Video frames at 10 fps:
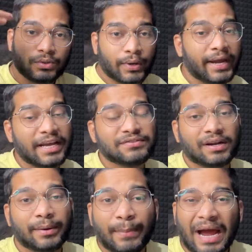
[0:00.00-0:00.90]
सो हे गाइज
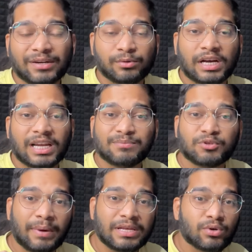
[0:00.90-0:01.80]
वेलकम बैक टू द कलम
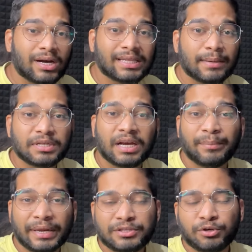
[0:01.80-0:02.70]
जोन भाई स्वागत है आप सभी का
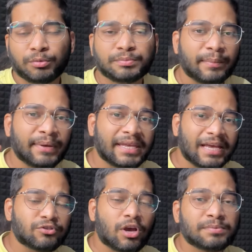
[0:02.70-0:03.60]
मेरे यूट्यूब चैनल में
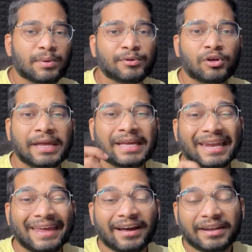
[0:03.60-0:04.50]
कैसे हो आप सभी तो एक
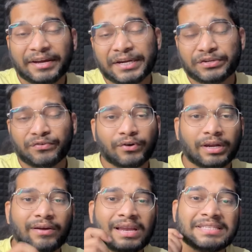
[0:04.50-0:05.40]
नए गाने का रिएक्शन वीडियो
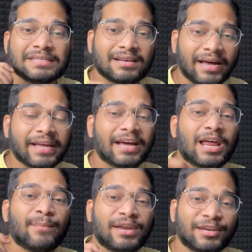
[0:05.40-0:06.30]
करने वाला है जिस गाने का
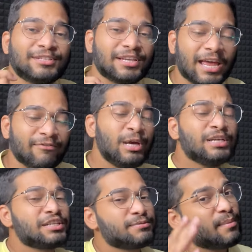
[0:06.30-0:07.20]
नाम है रिच लाइफ
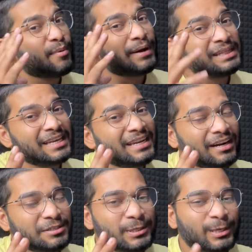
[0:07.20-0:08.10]
जिसमें हमें भाई तीन
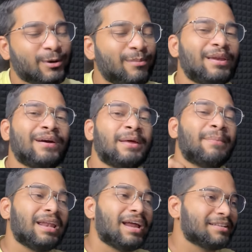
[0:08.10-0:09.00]
आर्टिस्ट देखने को मिलने वाले
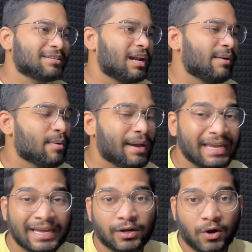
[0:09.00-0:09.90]
पहले आर्टिस्ट का नाम है भाई
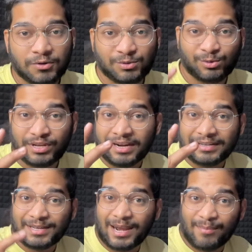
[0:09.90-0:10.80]
रिक रॉस दूसरे
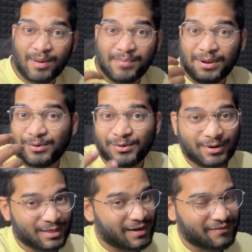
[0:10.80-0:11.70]
आर्टिस्ट का नाम है अपने गुरु
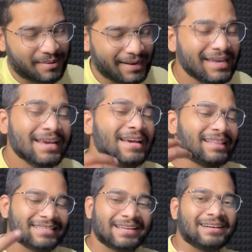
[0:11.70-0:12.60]
रंधावा भाई
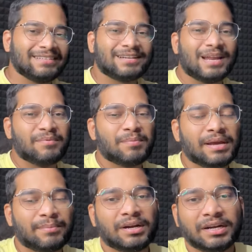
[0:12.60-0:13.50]
तीसरे आर्टिस्ट का नाम है
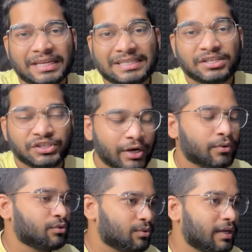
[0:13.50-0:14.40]
भाई अपना डीजे
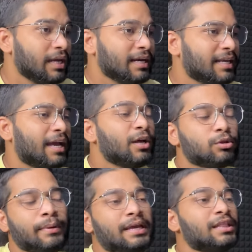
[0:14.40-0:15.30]
शेडो दुबई ठीक है
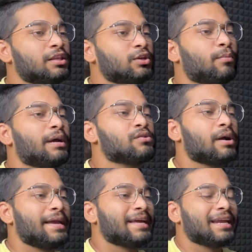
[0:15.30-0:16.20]
तो भाई इन तीनों भाइयों
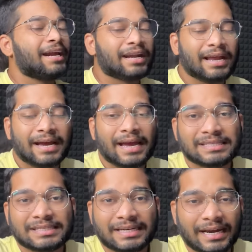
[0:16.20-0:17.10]
का एक नया ट्रैक आया
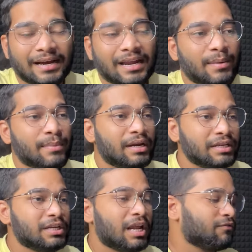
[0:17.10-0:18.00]
जिस ट्रैक का नाम है
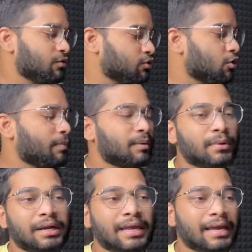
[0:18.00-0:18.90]
रिच लाइफ तो इसके ऊपर हम
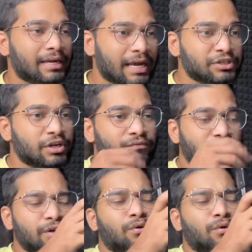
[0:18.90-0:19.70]
करेंगे एक रिएक्शन वीडियो